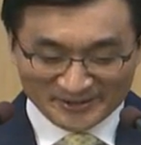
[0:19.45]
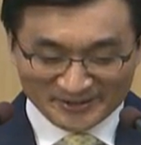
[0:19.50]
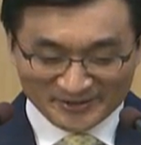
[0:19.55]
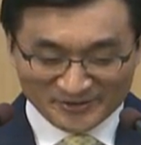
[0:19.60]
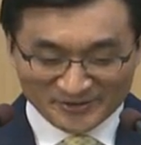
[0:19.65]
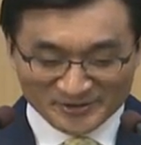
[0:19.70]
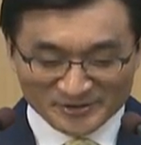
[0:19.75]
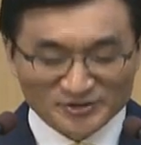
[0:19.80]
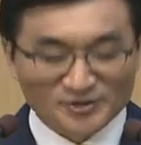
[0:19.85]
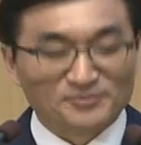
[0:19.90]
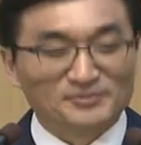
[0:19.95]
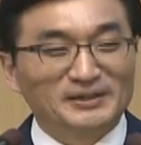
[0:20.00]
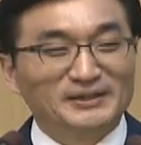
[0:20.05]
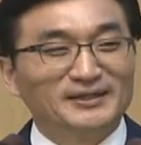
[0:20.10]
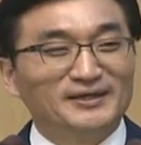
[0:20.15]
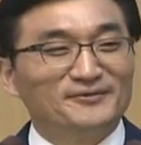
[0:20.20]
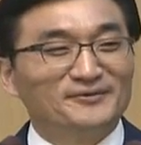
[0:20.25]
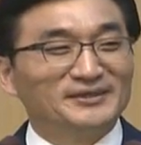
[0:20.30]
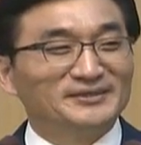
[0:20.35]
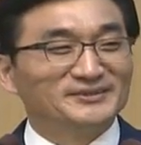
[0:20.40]
거의 저만
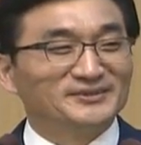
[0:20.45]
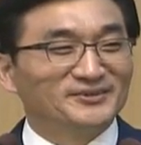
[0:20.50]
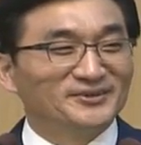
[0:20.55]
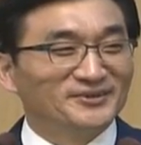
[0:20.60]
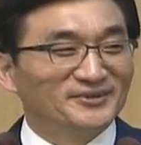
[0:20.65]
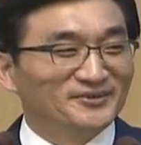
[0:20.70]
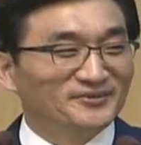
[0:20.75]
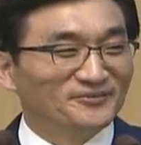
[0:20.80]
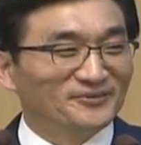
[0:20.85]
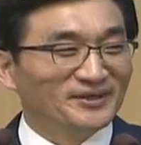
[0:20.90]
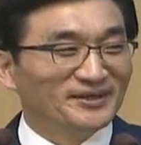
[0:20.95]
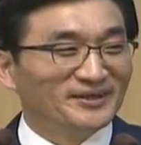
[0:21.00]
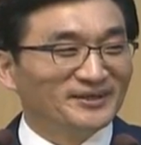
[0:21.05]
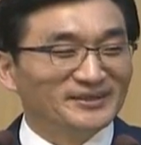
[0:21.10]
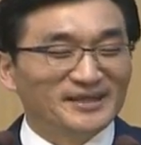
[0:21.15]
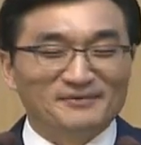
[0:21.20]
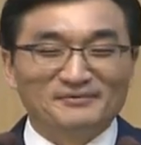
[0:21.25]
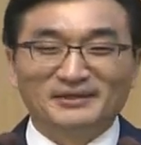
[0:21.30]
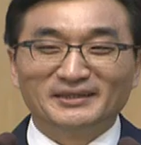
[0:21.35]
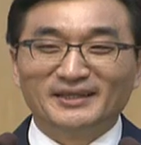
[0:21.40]
나와서 왜
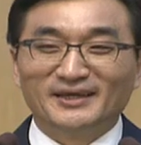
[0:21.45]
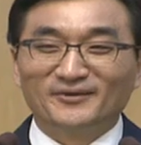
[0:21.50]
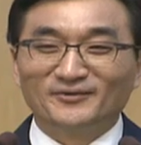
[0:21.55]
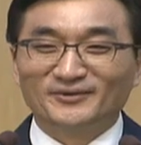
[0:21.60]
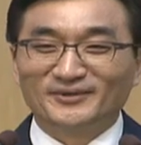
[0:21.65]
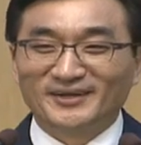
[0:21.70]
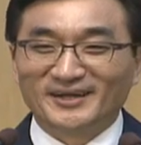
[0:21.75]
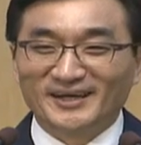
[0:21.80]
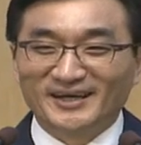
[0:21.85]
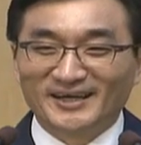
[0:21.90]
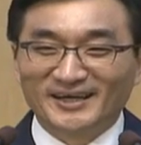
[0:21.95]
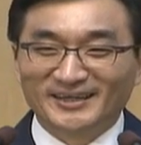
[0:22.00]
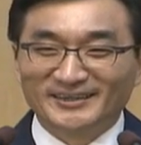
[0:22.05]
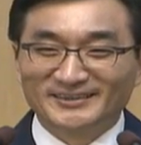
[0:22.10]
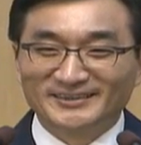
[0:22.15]
나만 나올까